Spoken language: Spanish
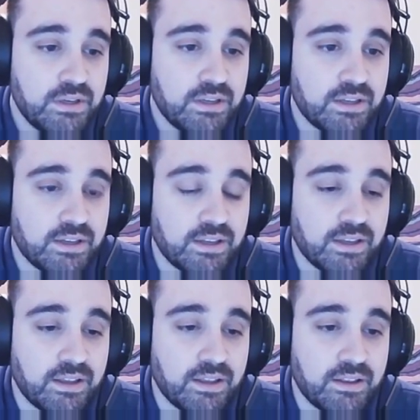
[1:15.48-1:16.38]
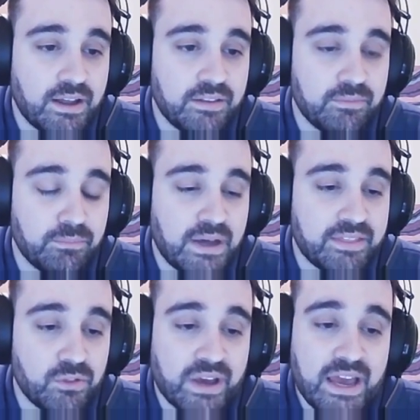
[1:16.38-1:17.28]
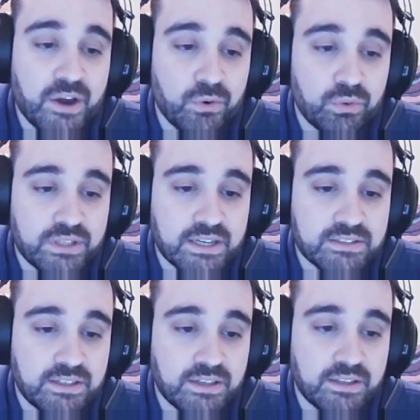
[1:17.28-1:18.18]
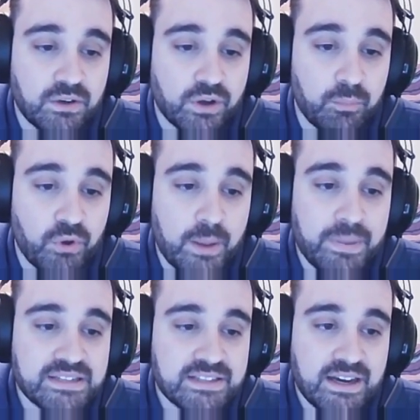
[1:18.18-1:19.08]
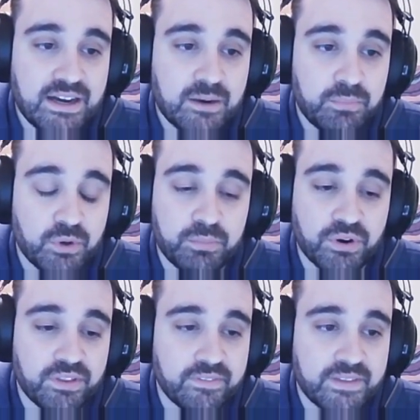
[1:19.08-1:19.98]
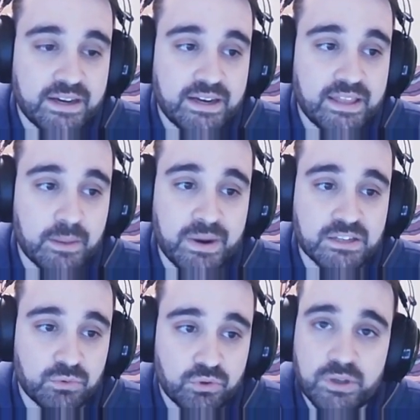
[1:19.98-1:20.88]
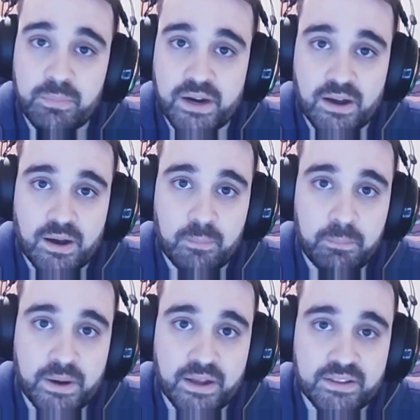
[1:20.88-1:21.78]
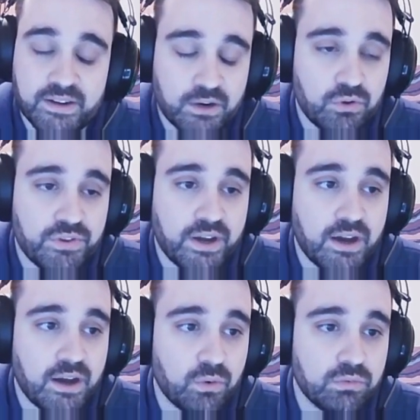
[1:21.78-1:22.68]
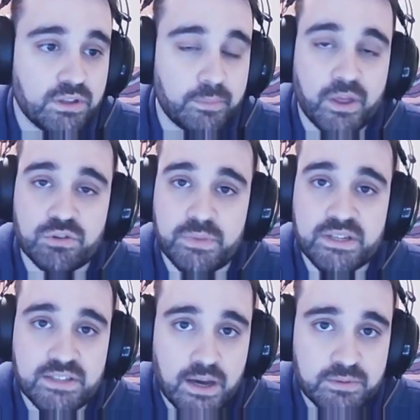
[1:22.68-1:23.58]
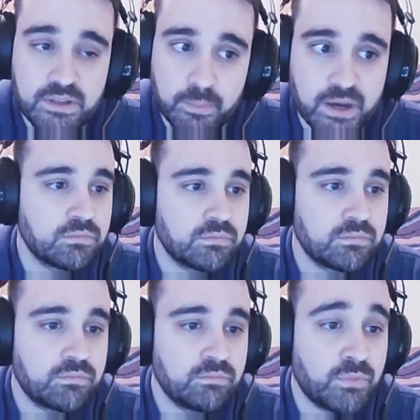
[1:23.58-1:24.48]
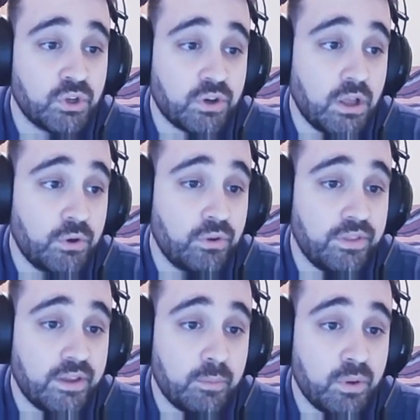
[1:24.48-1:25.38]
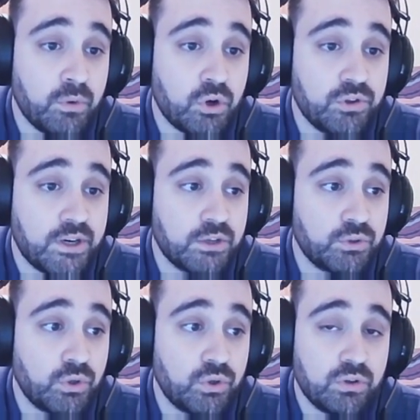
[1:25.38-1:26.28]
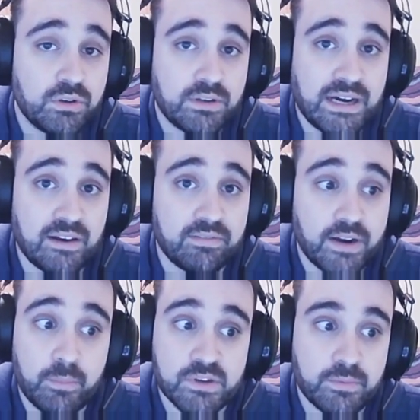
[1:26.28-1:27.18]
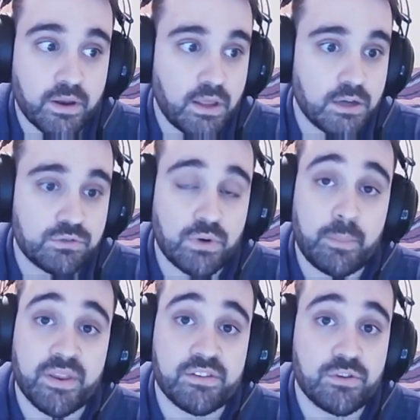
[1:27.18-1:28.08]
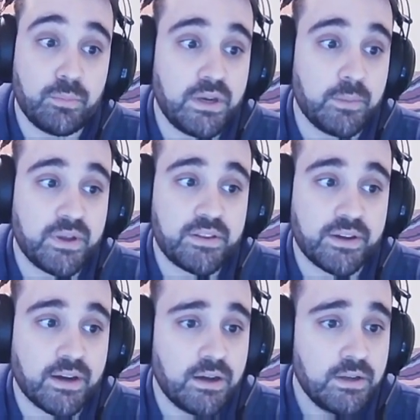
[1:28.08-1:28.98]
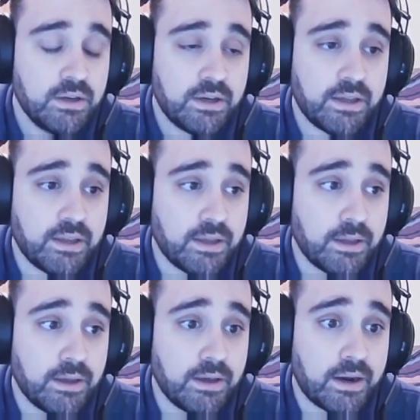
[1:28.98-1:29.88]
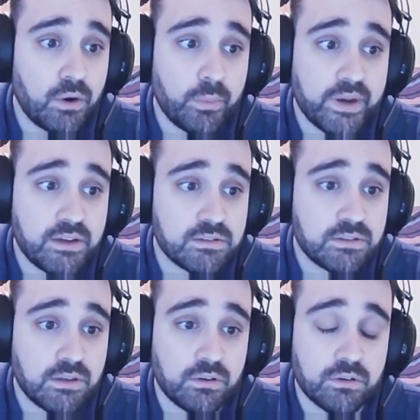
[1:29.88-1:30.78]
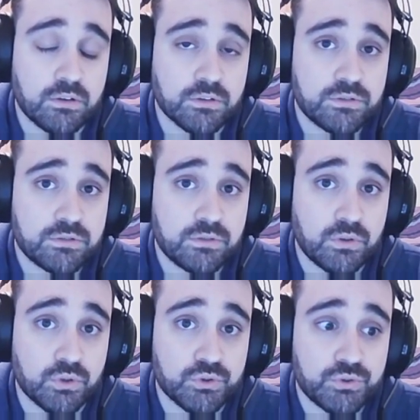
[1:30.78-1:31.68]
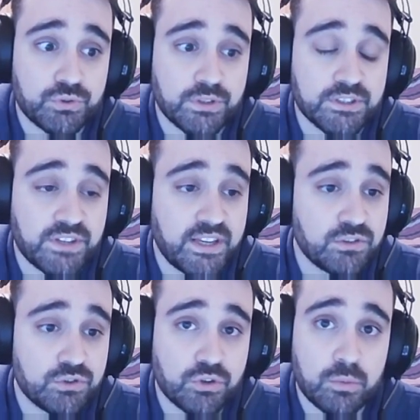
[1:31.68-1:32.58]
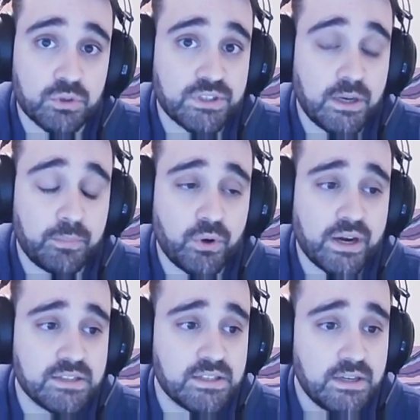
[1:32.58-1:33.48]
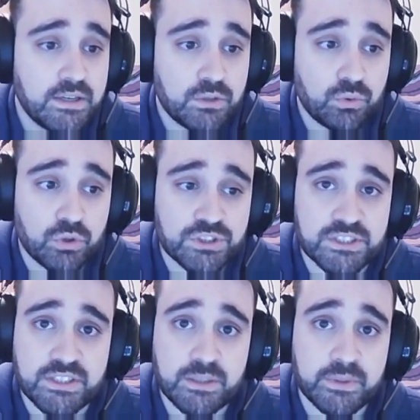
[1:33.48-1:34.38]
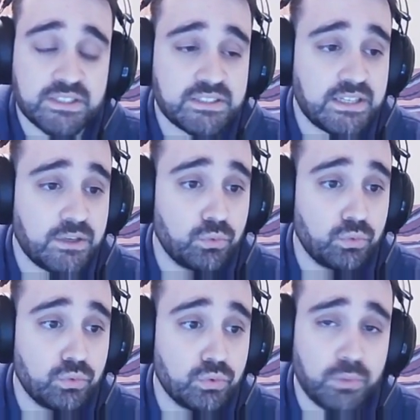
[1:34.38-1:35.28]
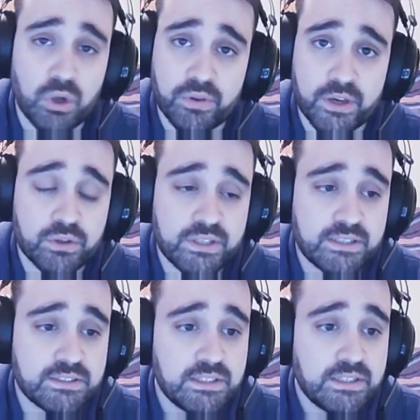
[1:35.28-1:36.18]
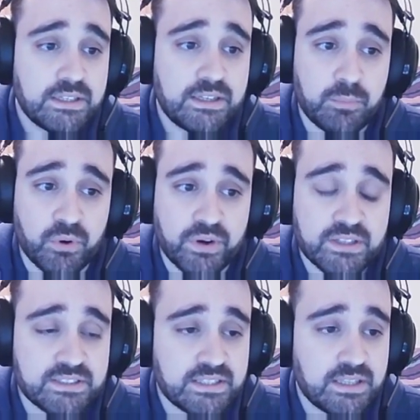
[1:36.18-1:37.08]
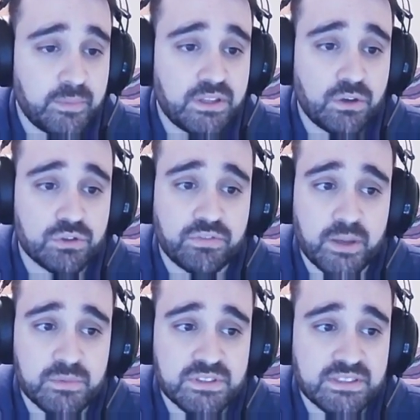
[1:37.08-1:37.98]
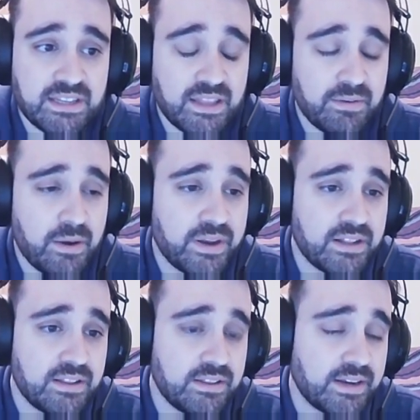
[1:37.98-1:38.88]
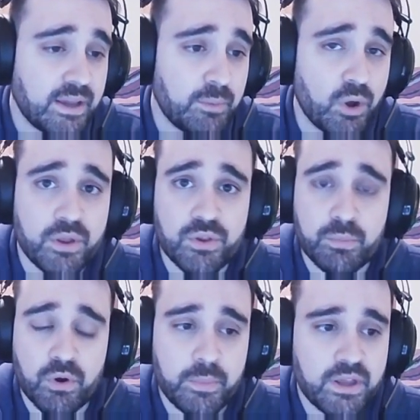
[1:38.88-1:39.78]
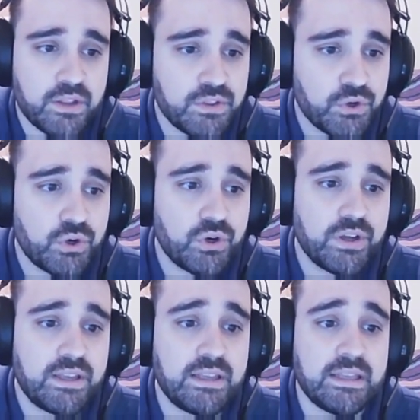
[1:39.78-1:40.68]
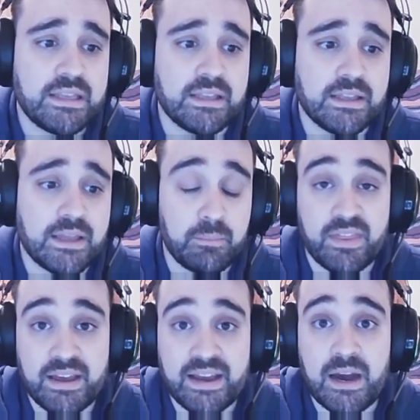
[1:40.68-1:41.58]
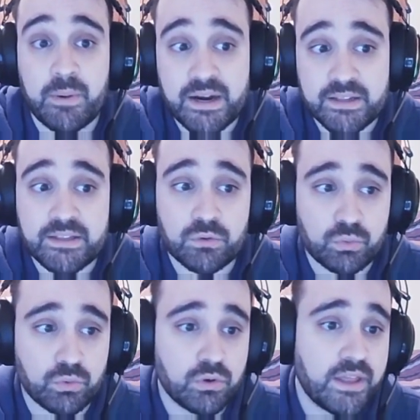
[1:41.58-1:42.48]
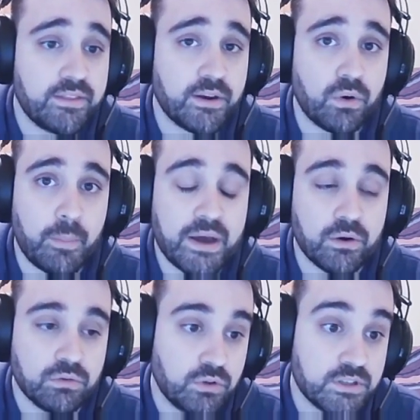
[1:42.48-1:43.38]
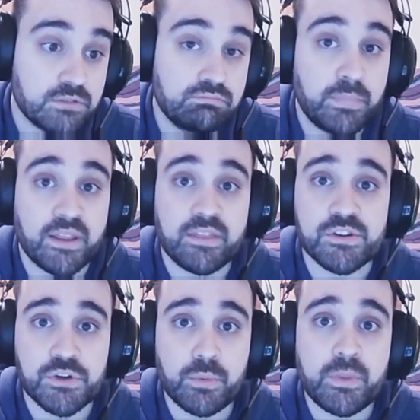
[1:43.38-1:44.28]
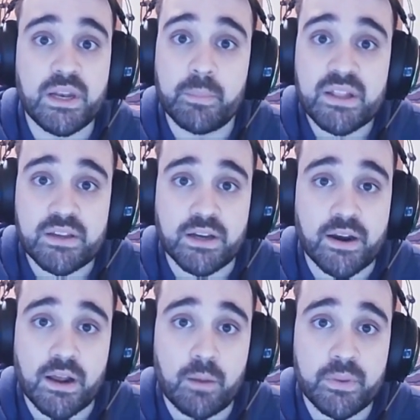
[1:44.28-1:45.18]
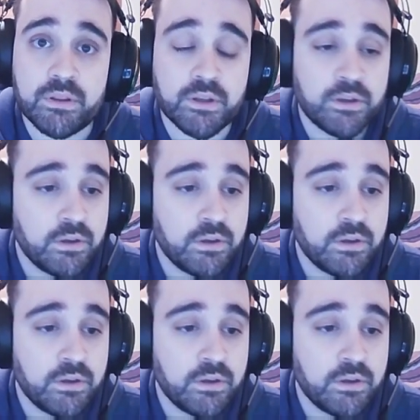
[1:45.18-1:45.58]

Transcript: Eh, haciendo que haya rutas de, lo que pueda pasar por porcentaje y demás, muy útil para, para entrenar contra determinados mix-ups y demás. Por otro lado, nos dice que podemos controlar todo al frame, es verdad, es una precisión milimétrica. Eh, ahora lo veréis, eh, los, eh, strings, los combos que le pongas, tú los escribes en un blog de notas y pones exactamente los frames que debe haber entre movimiento y movimiento y en vez de grabarte tú, ¿no? Y hacerlo a mano. Entonces, precisión milimétrica realmente.